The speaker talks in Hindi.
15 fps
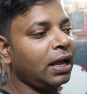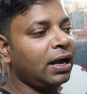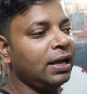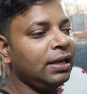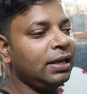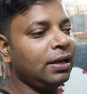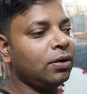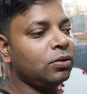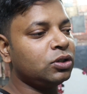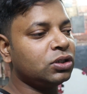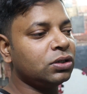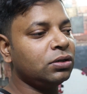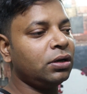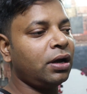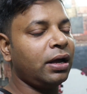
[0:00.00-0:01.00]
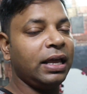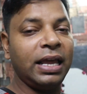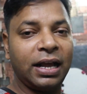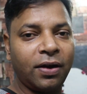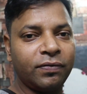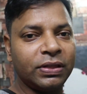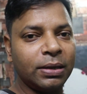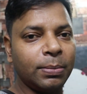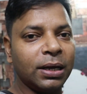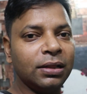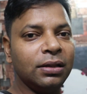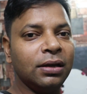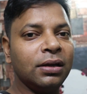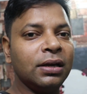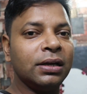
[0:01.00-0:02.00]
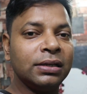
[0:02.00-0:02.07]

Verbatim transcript: आएगी कुछ एक हफ्ते बाद